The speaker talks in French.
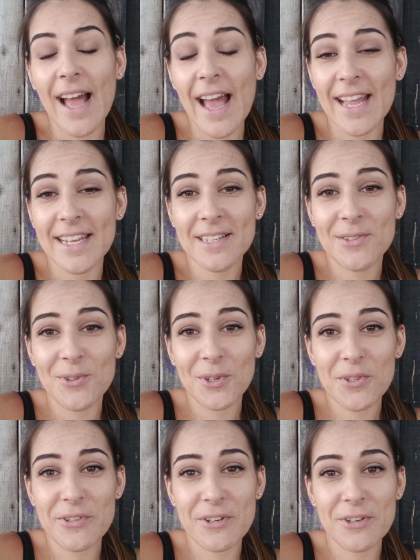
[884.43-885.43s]
Allez,
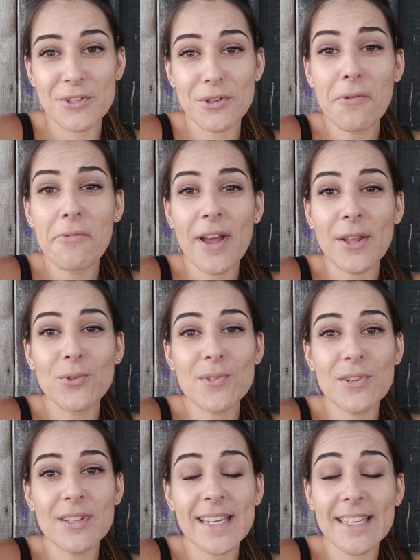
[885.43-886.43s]
sur ce, je vous fais à
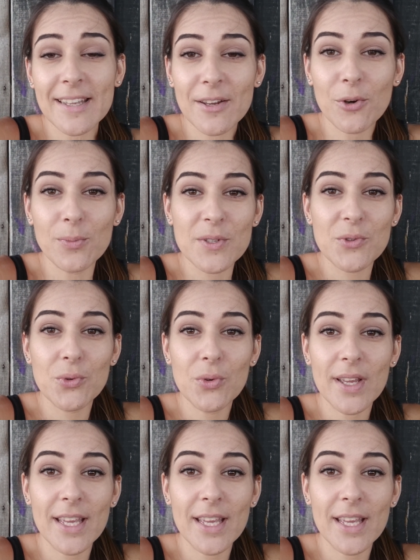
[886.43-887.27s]
tous de très très gros bisous.